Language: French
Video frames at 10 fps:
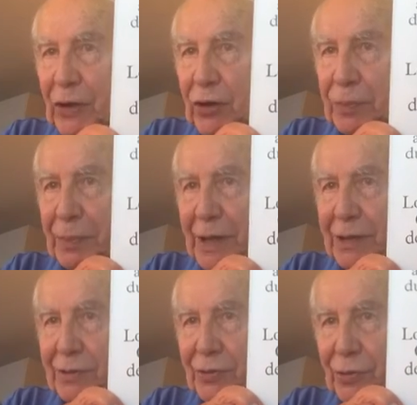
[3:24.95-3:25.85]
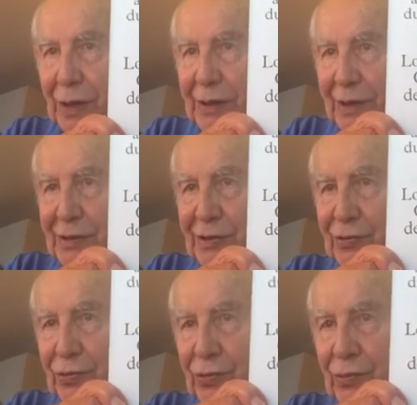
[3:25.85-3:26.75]
un prêtre de la
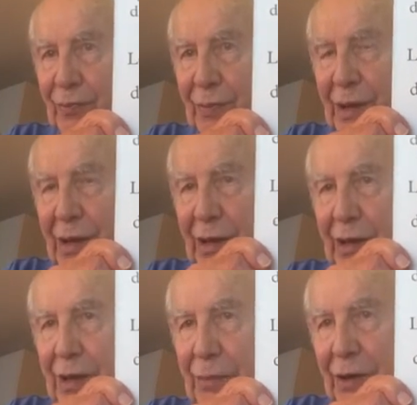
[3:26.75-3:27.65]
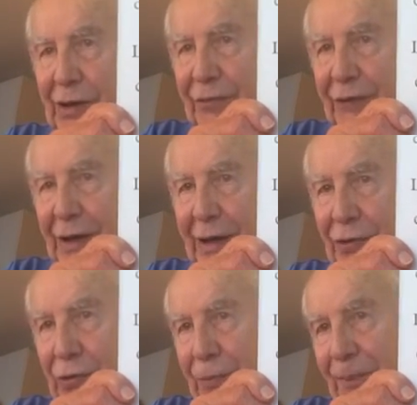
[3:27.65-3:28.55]
tradition, qui m'en a fait
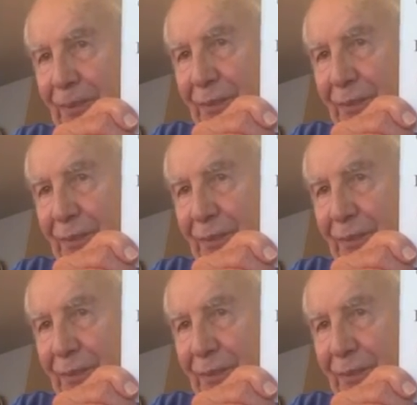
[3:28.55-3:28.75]
cadeau